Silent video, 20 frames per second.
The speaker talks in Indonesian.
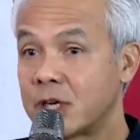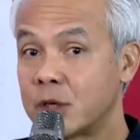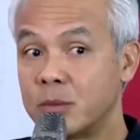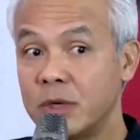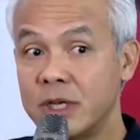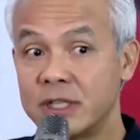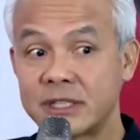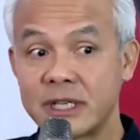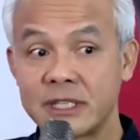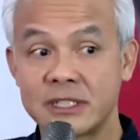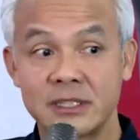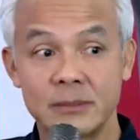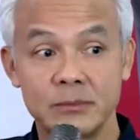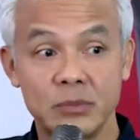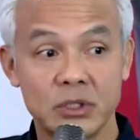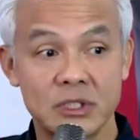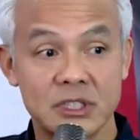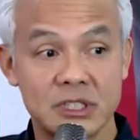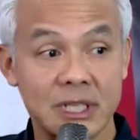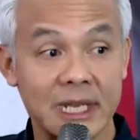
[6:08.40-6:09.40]
kalau boleh saya
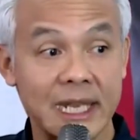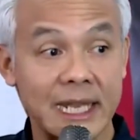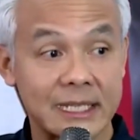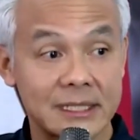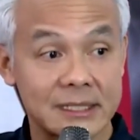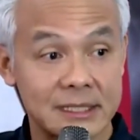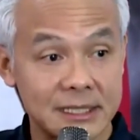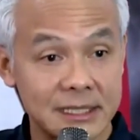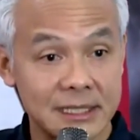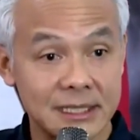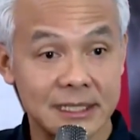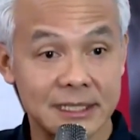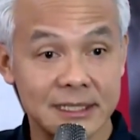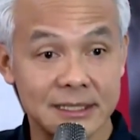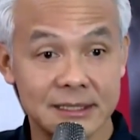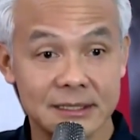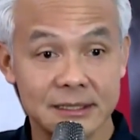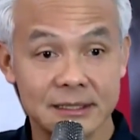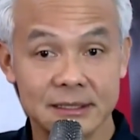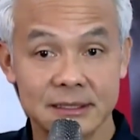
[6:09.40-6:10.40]
sebut seleksi
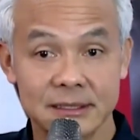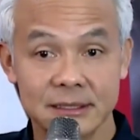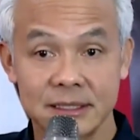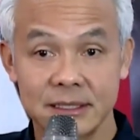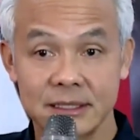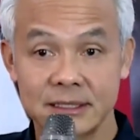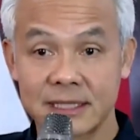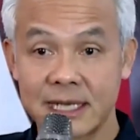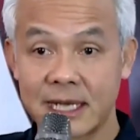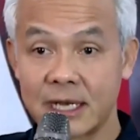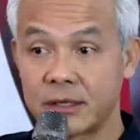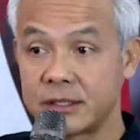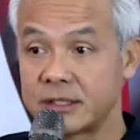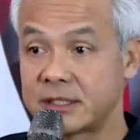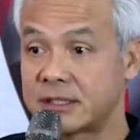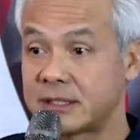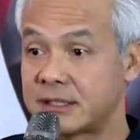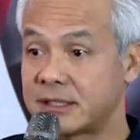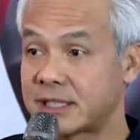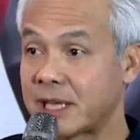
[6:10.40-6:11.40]

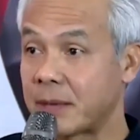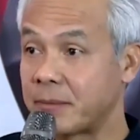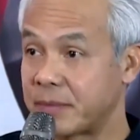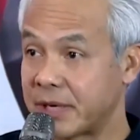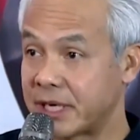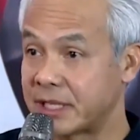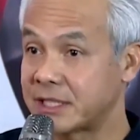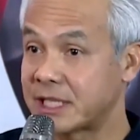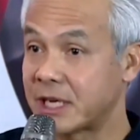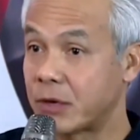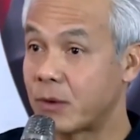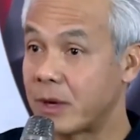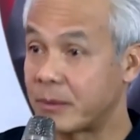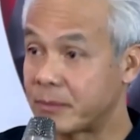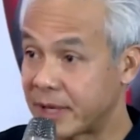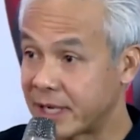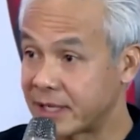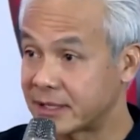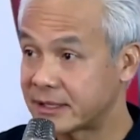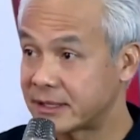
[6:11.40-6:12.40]
calon
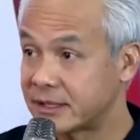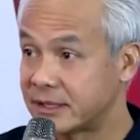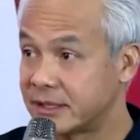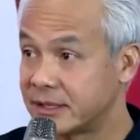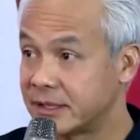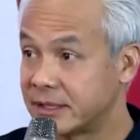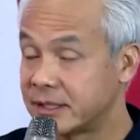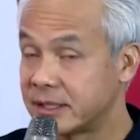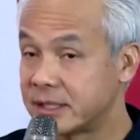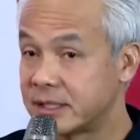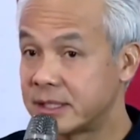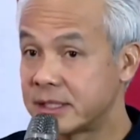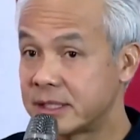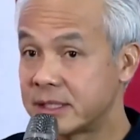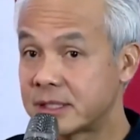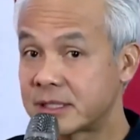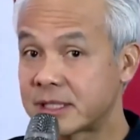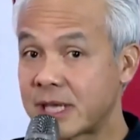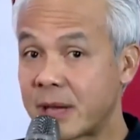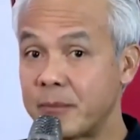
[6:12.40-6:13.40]
capres-cawapres,
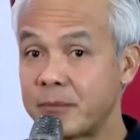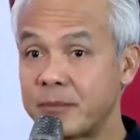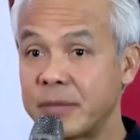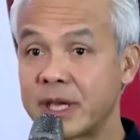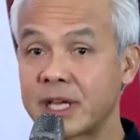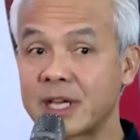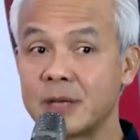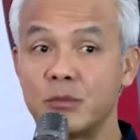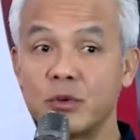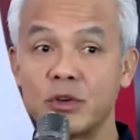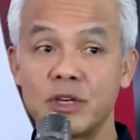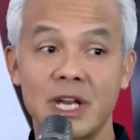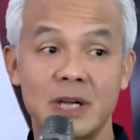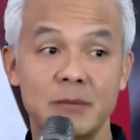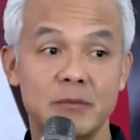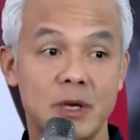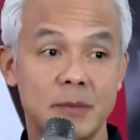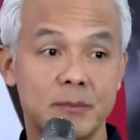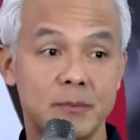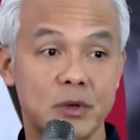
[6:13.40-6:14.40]
sampai
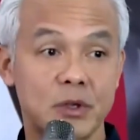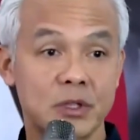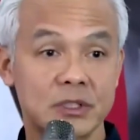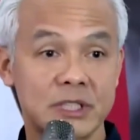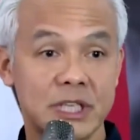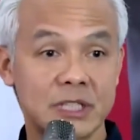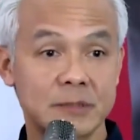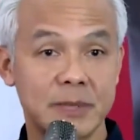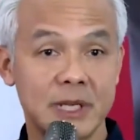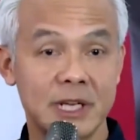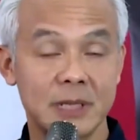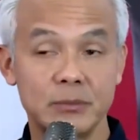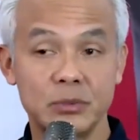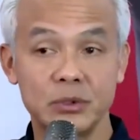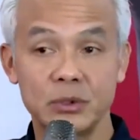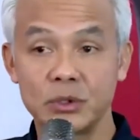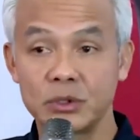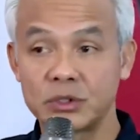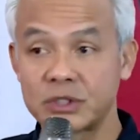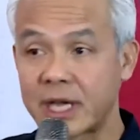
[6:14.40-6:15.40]
kemudian berproses pada
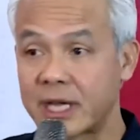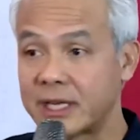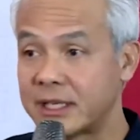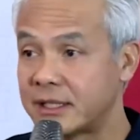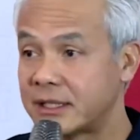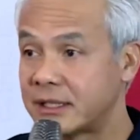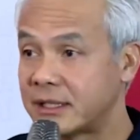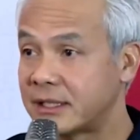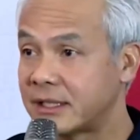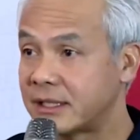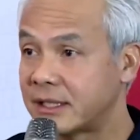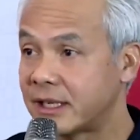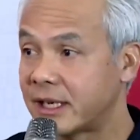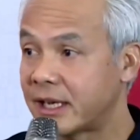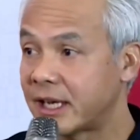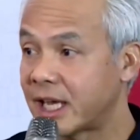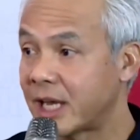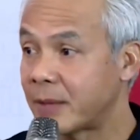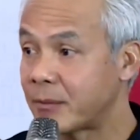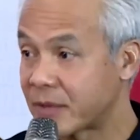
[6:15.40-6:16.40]
putusan
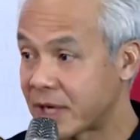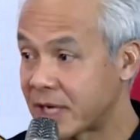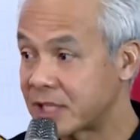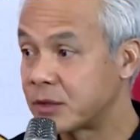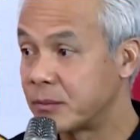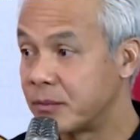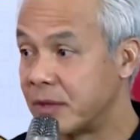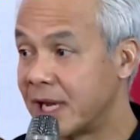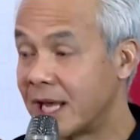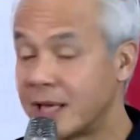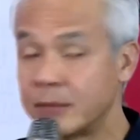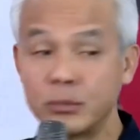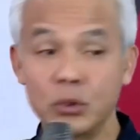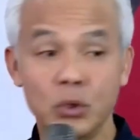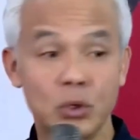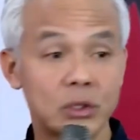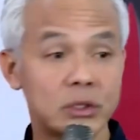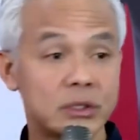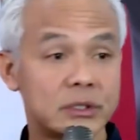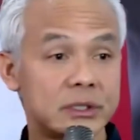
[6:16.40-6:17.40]
MK
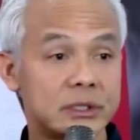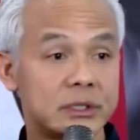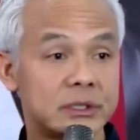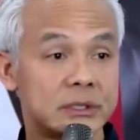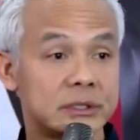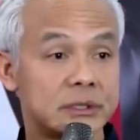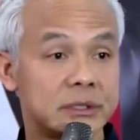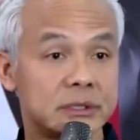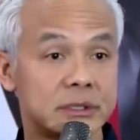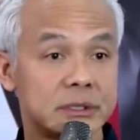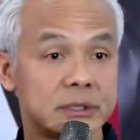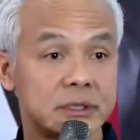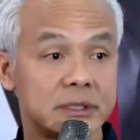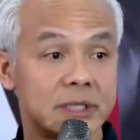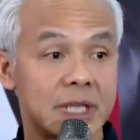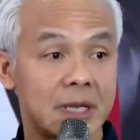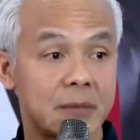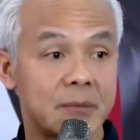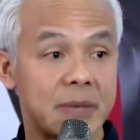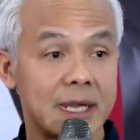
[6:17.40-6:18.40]

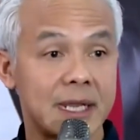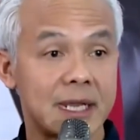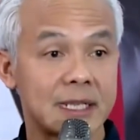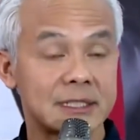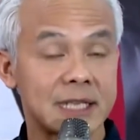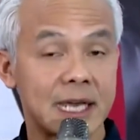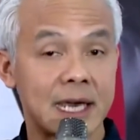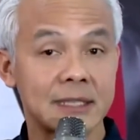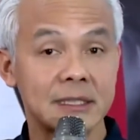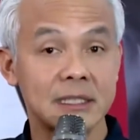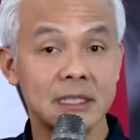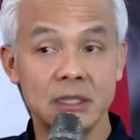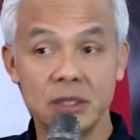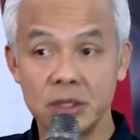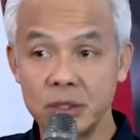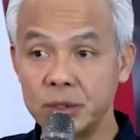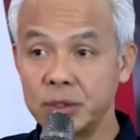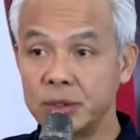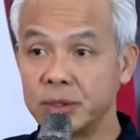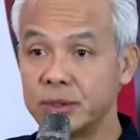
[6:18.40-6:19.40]
90 dan pada saat
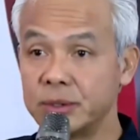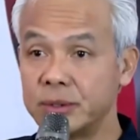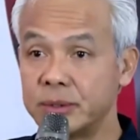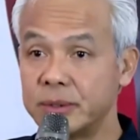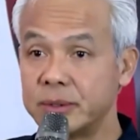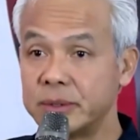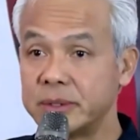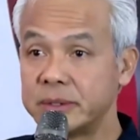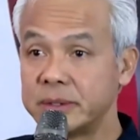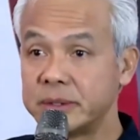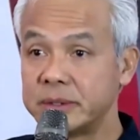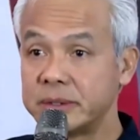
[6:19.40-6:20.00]
itu